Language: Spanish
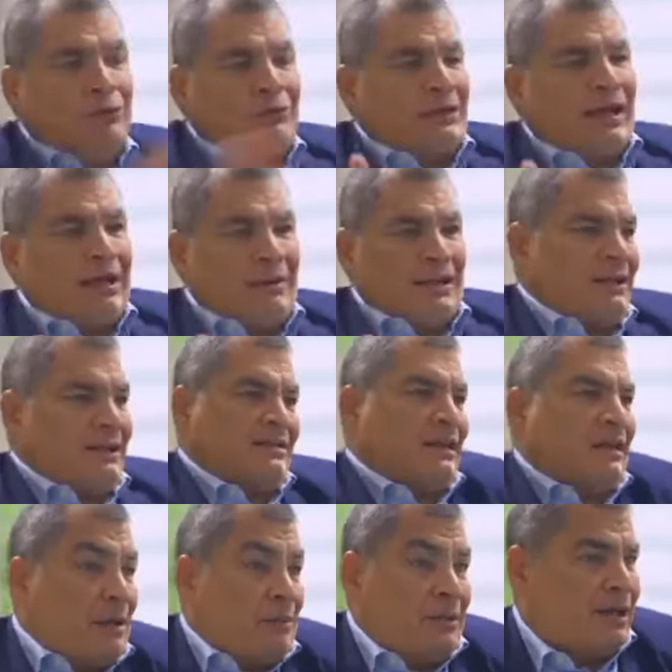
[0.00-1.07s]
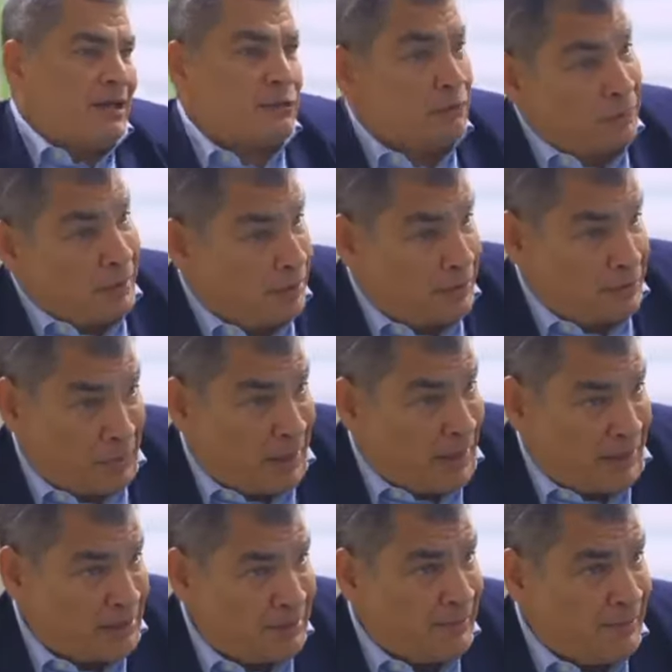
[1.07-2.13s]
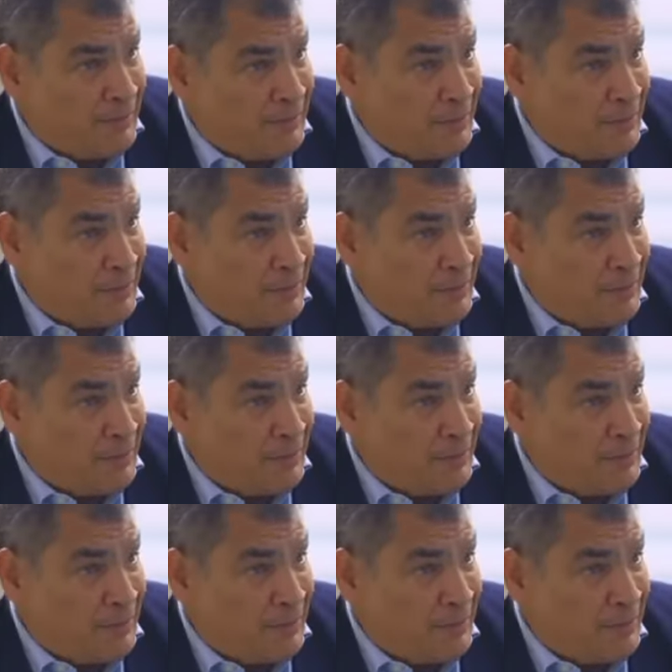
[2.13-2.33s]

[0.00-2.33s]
voluntariamente si le va bien en su, en su país,